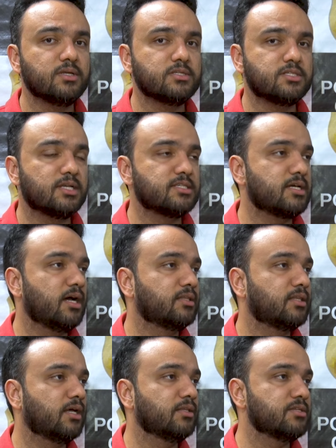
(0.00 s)
se é
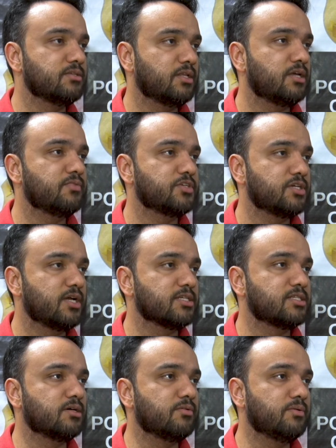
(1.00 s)
descartado na
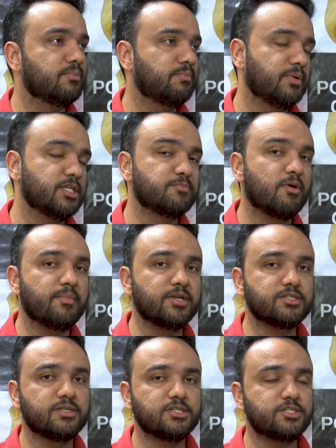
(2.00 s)
investigação,
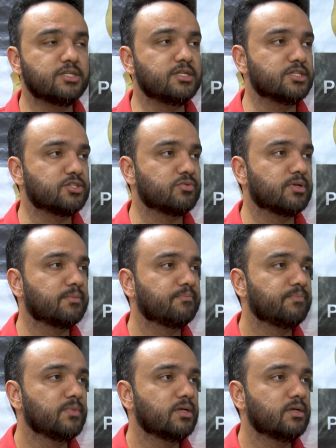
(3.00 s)
principalmente neste início. Né?
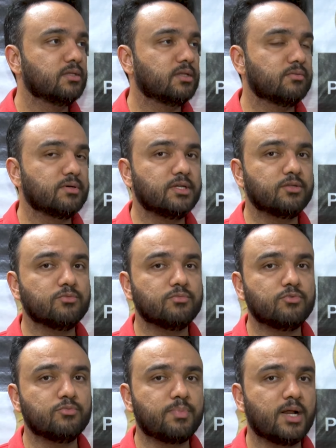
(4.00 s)
Então, aí, num,
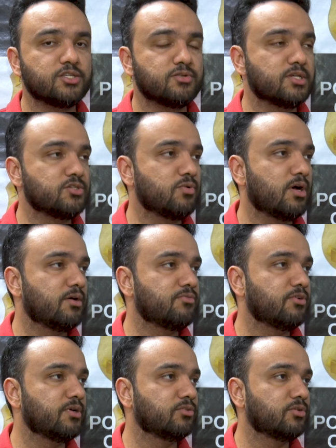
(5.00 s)
num prazo
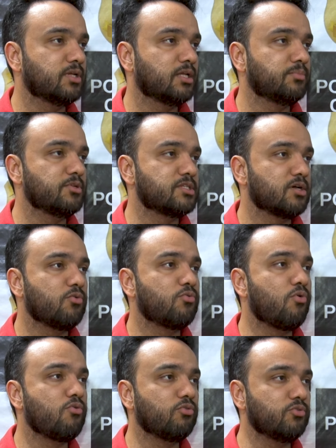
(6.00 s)
razoável, a autoridade policial
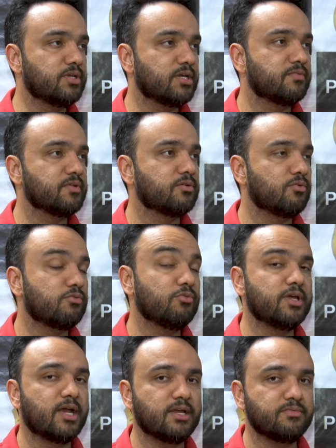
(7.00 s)
concluir,
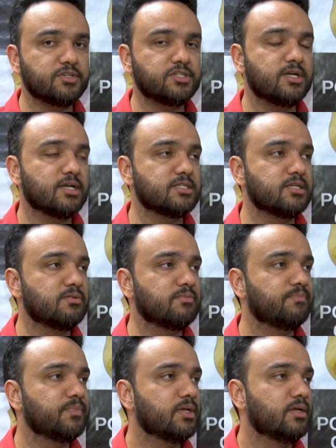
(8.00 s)
concluirá a investigação
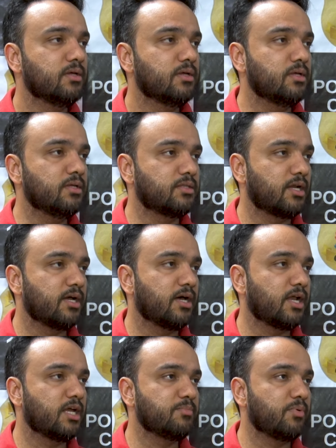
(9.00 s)
e
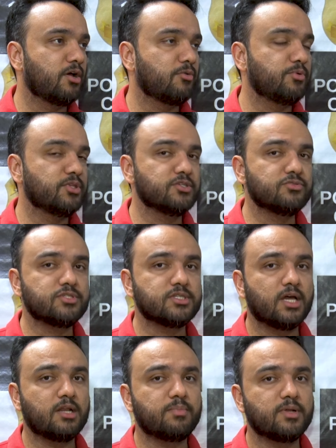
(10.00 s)
entregará aí para o Poder
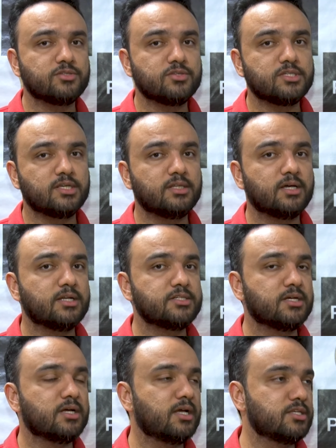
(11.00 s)
Judiciário e para a
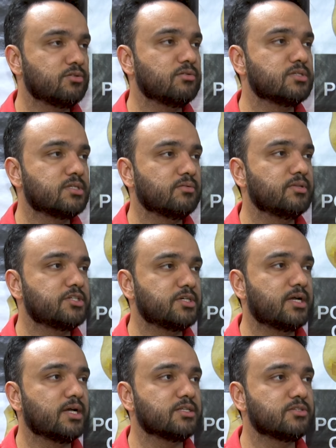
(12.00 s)
sociedade a resolução deste
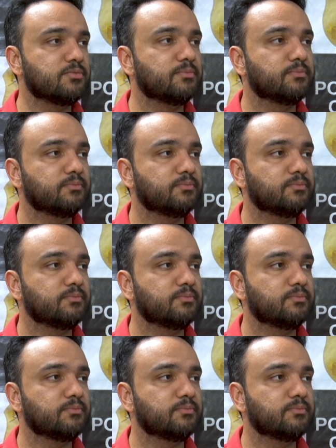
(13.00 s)
caso.